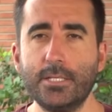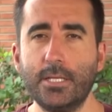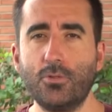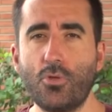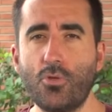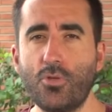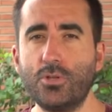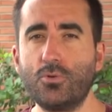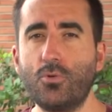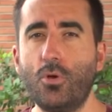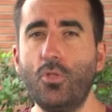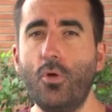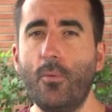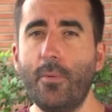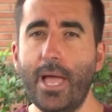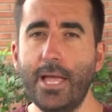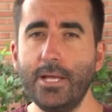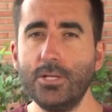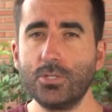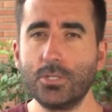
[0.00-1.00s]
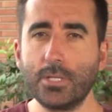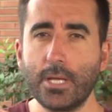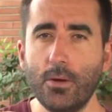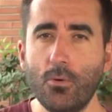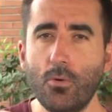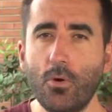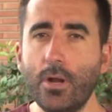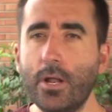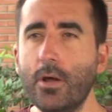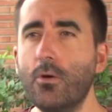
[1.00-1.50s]
Entonces, cuando veáis que
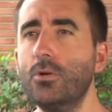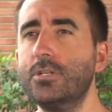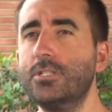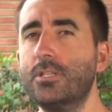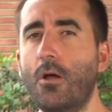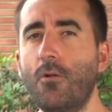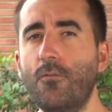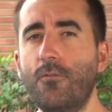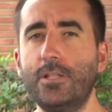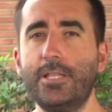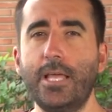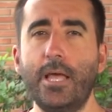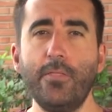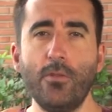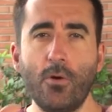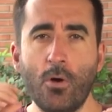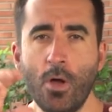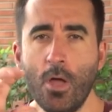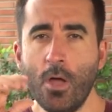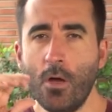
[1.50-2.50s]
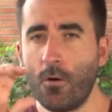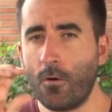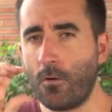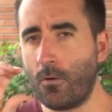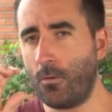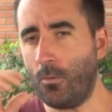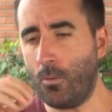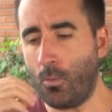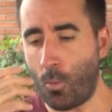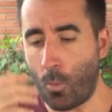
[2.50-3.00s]
un conejo está olfateando,
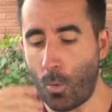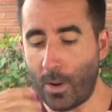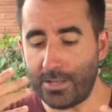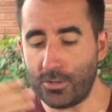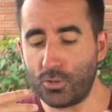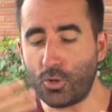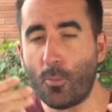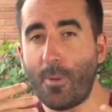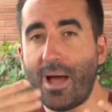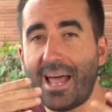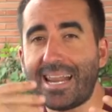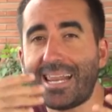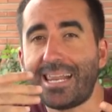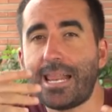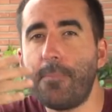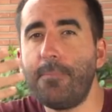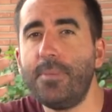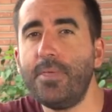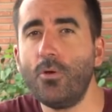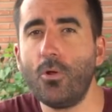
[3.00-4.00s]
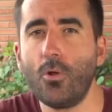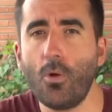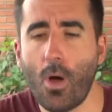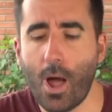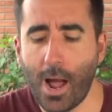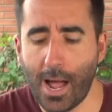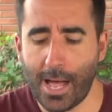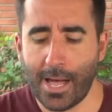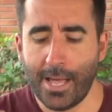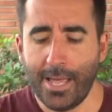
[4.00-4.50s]
Cuanto más rápido lo
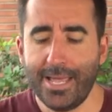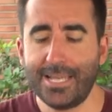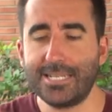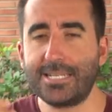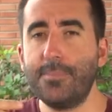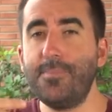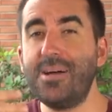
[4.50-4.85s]
haga, es que